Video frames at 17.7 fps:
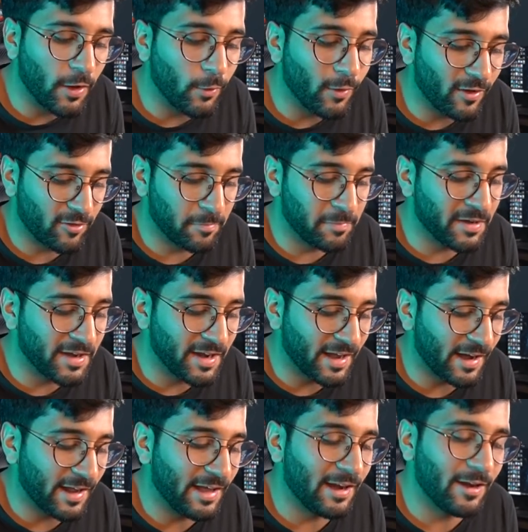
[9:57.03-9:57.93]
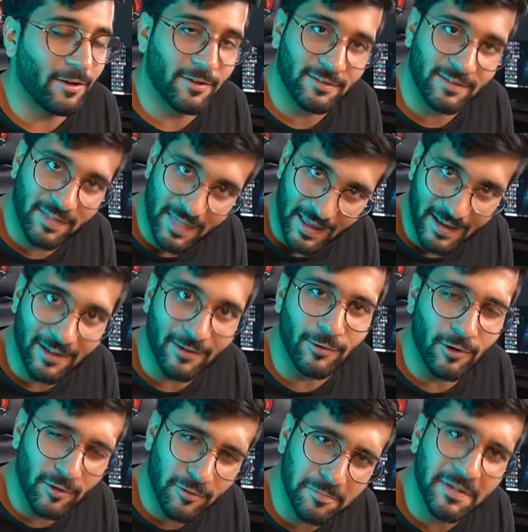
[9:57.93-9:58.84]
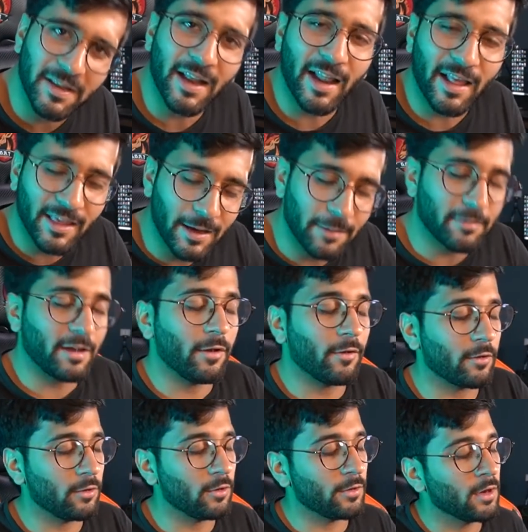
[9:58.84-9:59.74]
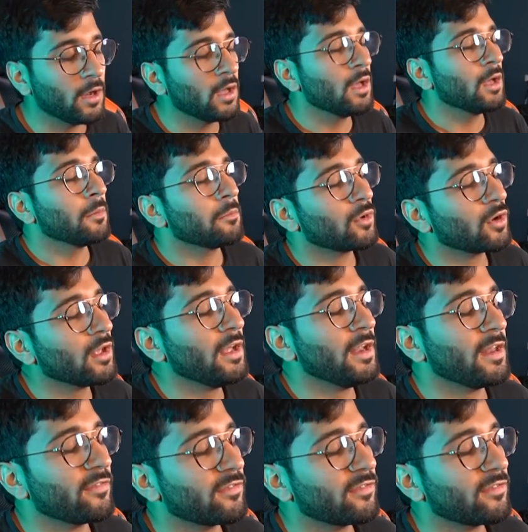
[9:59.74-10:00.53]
هو سبينر هاللون تذكرون السبينر ايام كانوا يقولون مريح